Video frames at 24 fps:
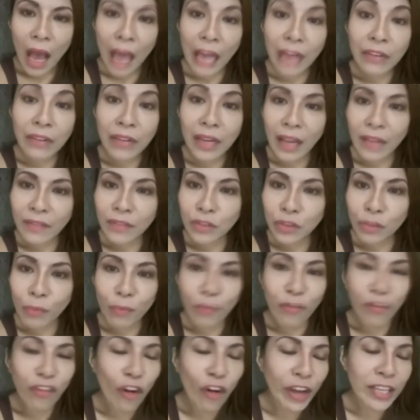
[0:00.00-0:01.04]
I will have to
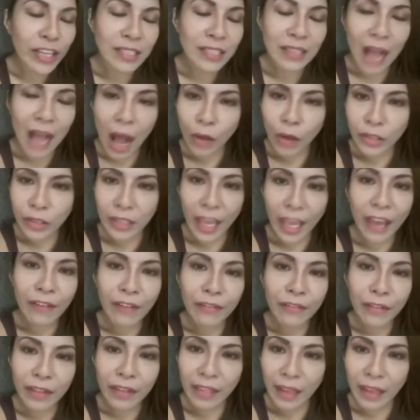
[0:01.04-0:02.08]
voice out
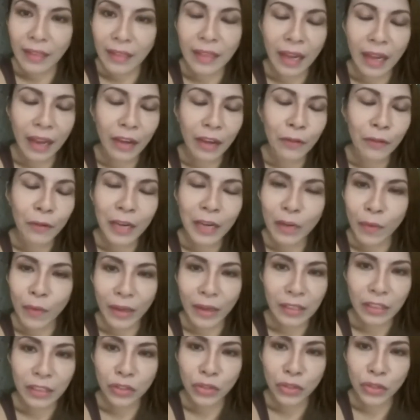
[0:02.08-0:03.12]
everything that I really
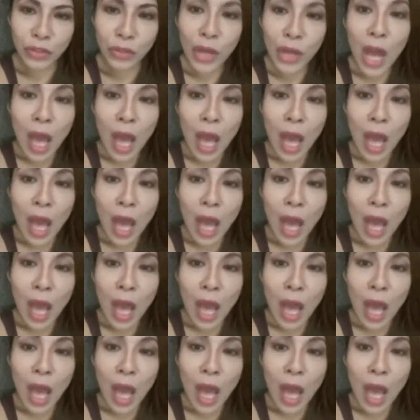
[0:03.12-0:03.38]
wanted to